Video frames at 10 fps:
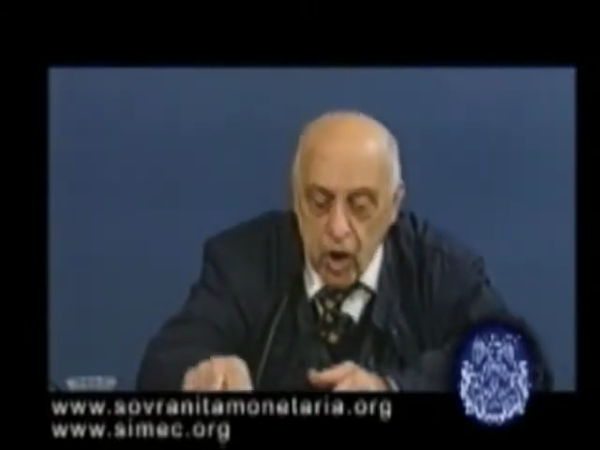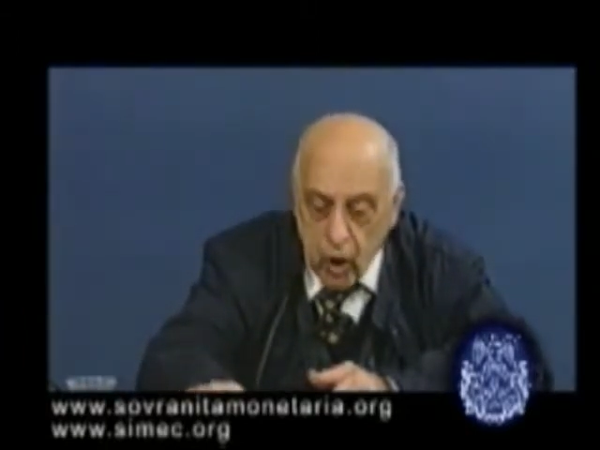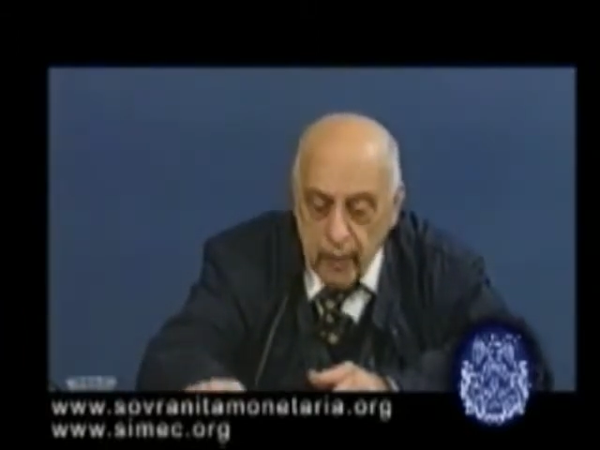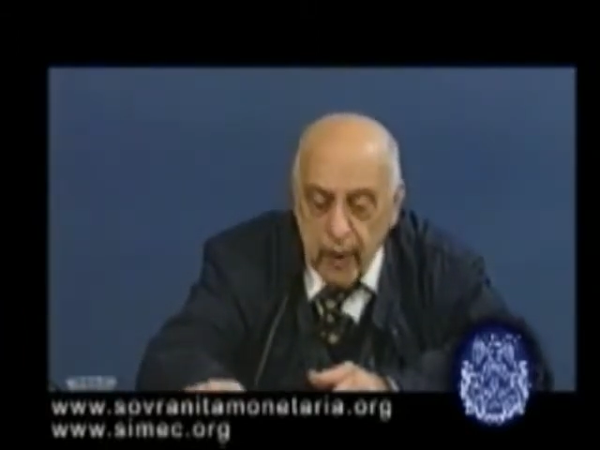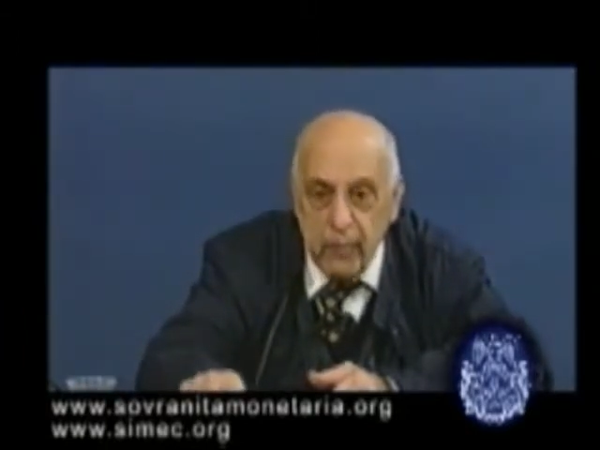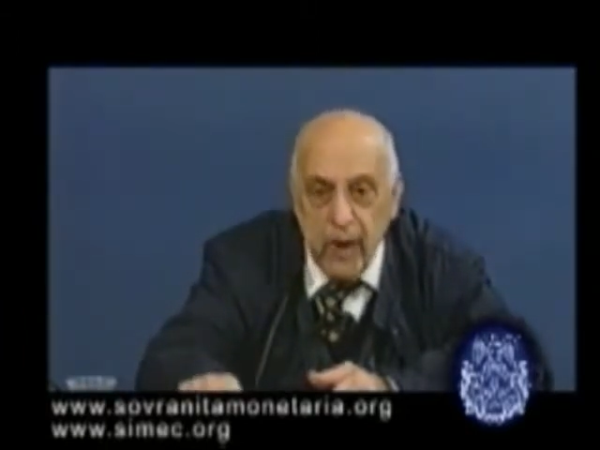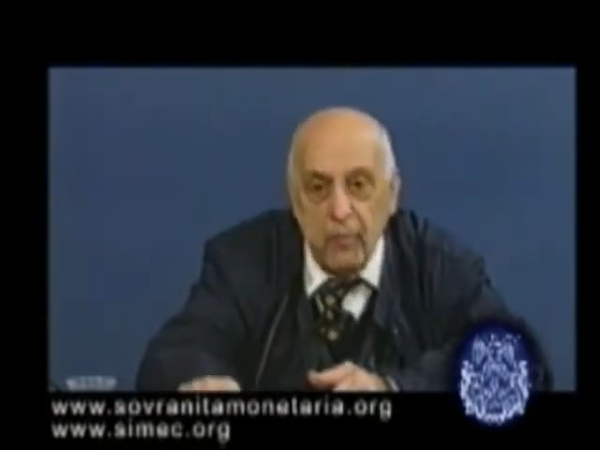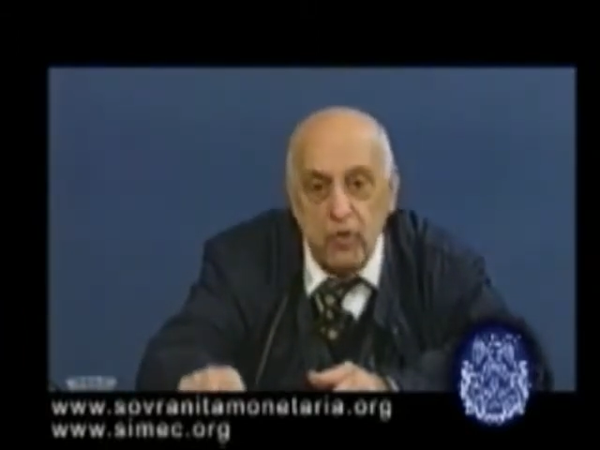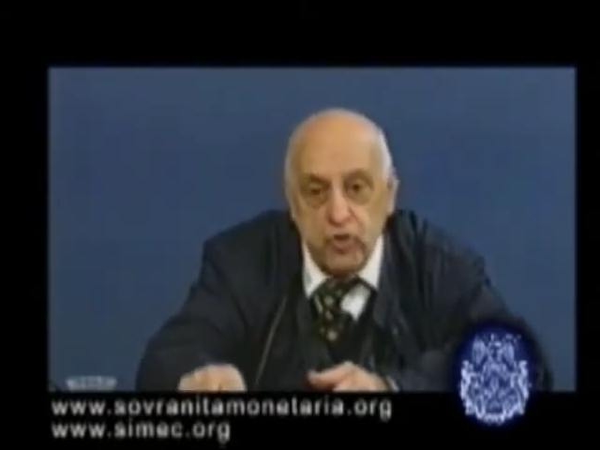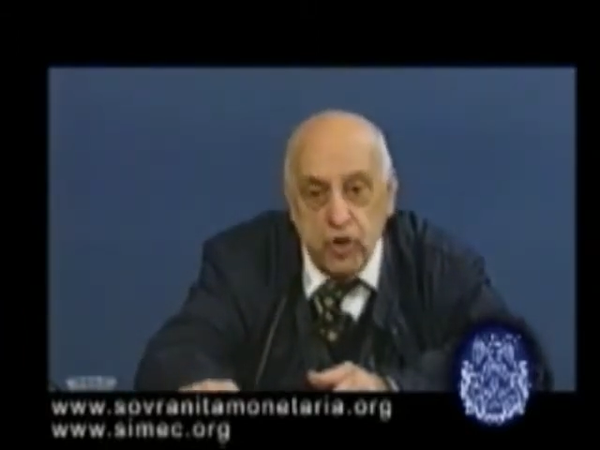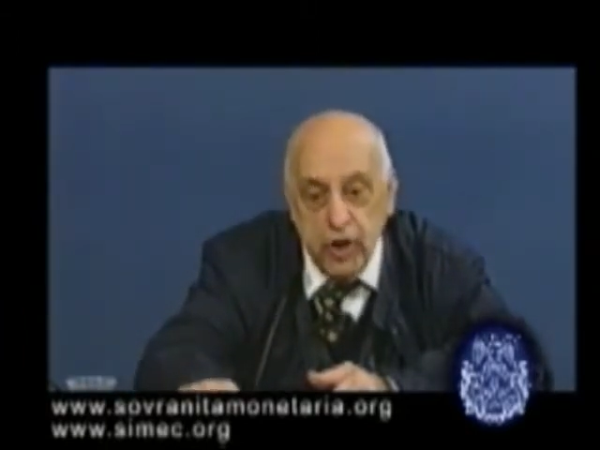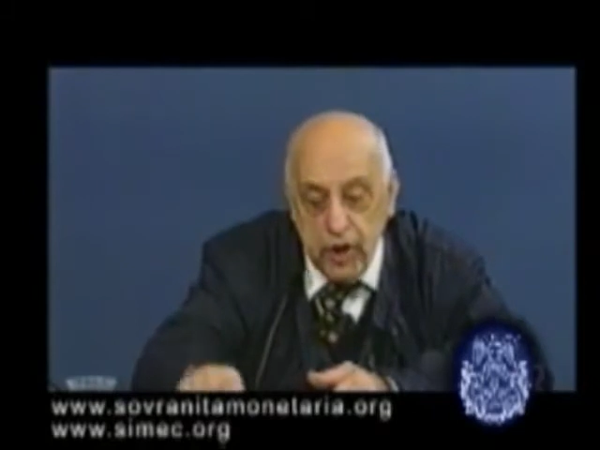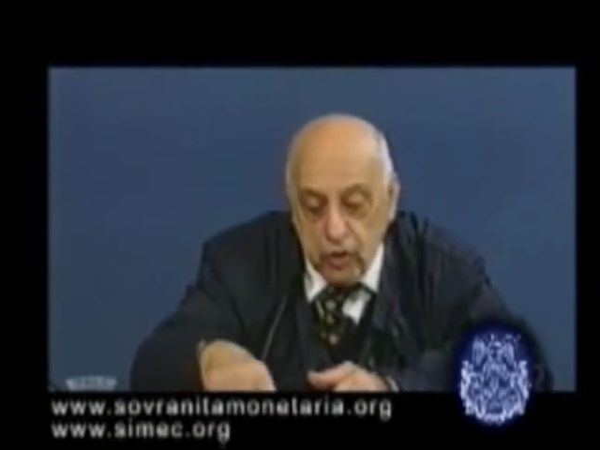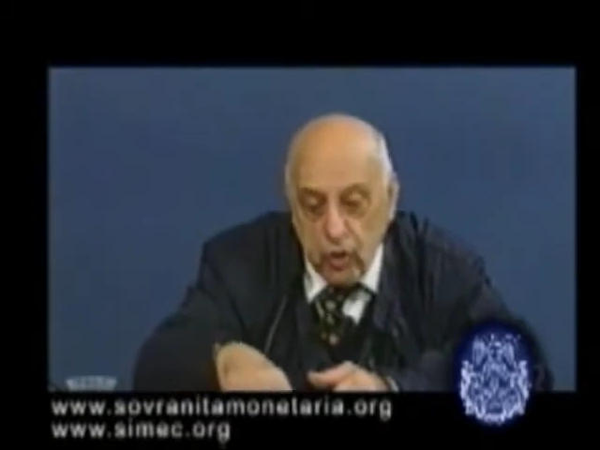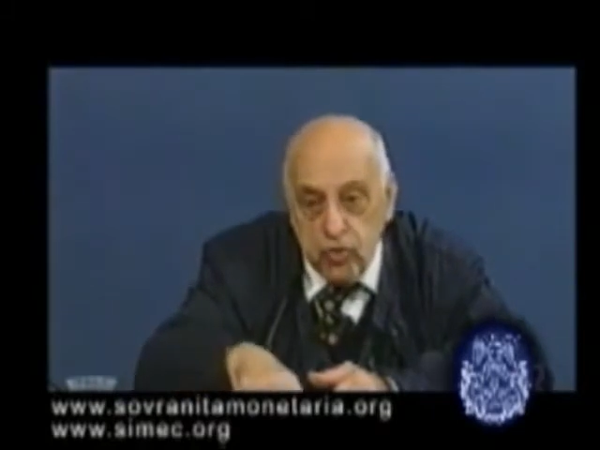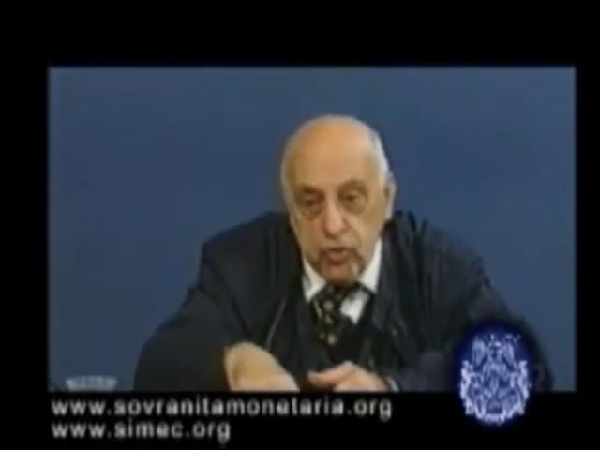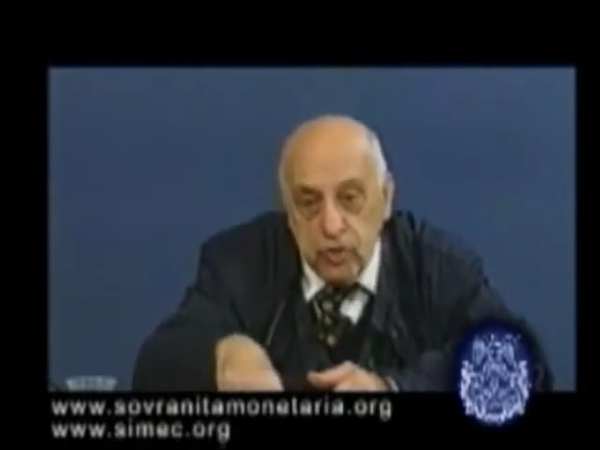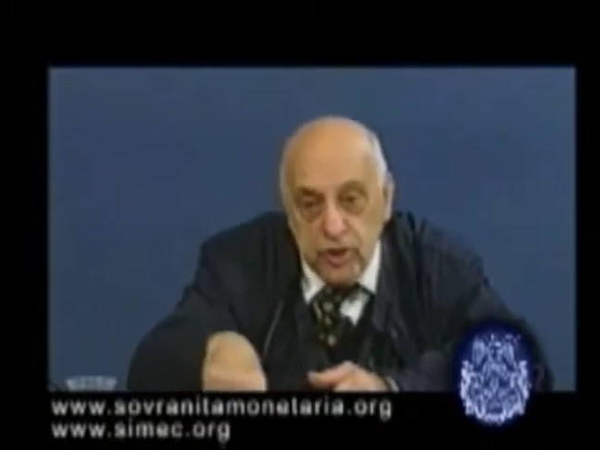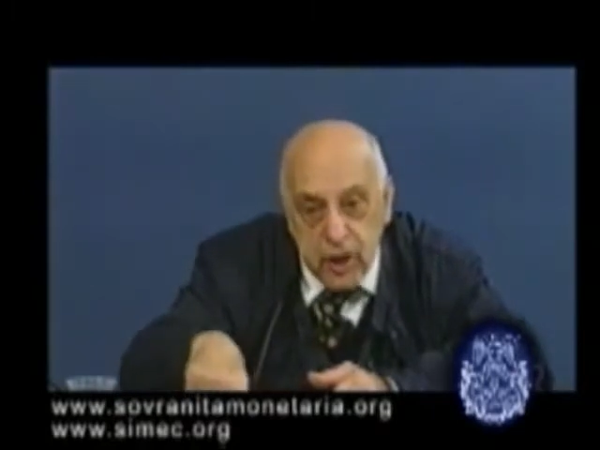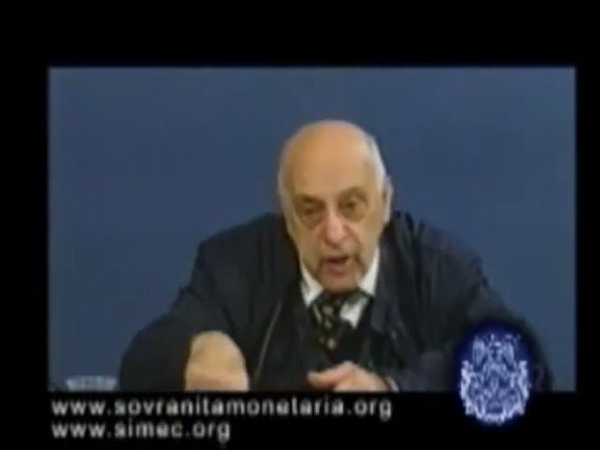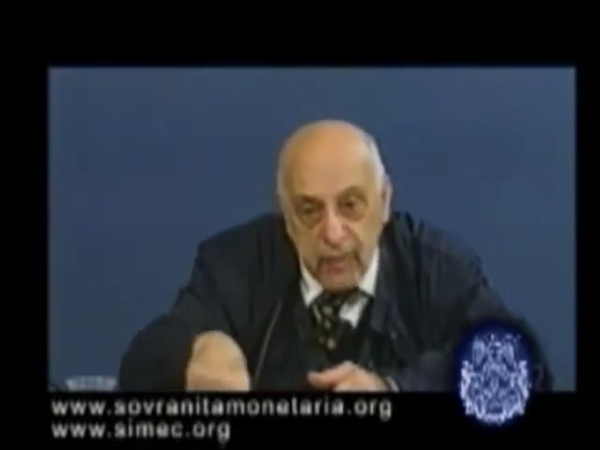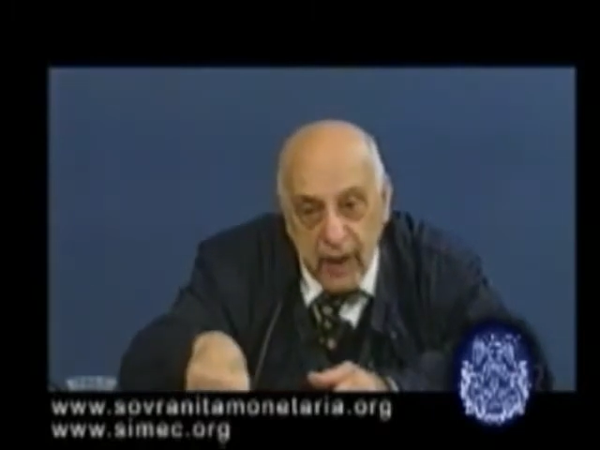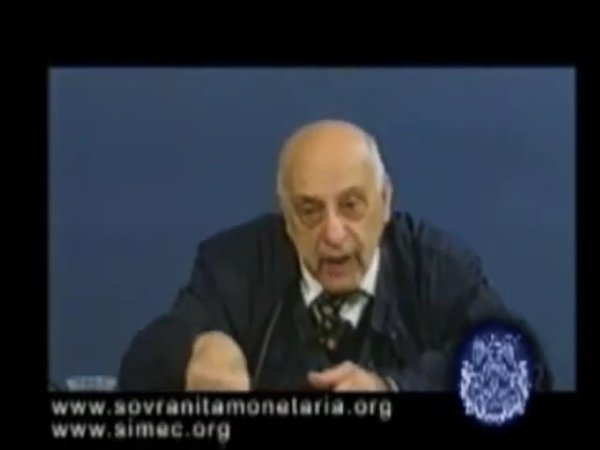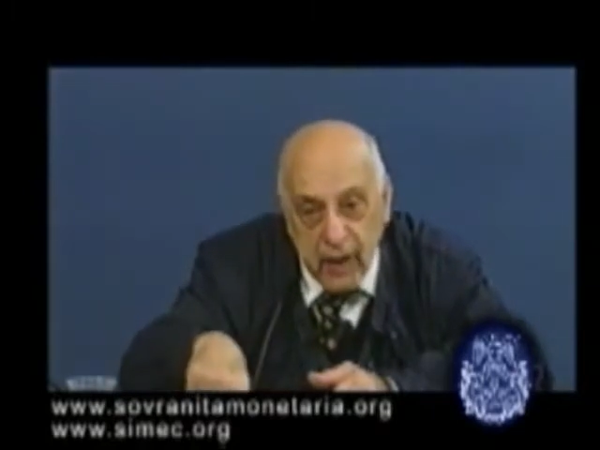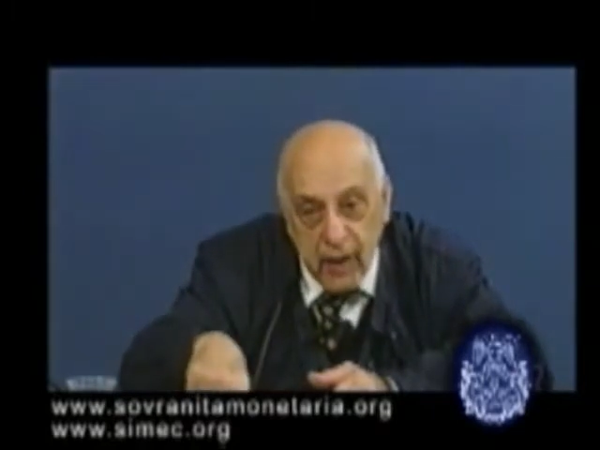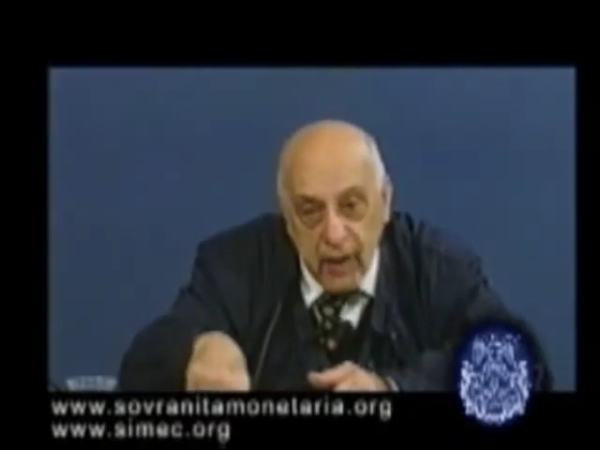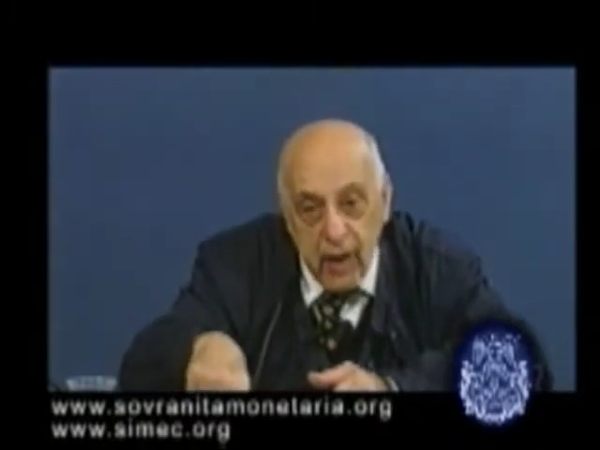come noi abbiamo scritto sul SIMEC.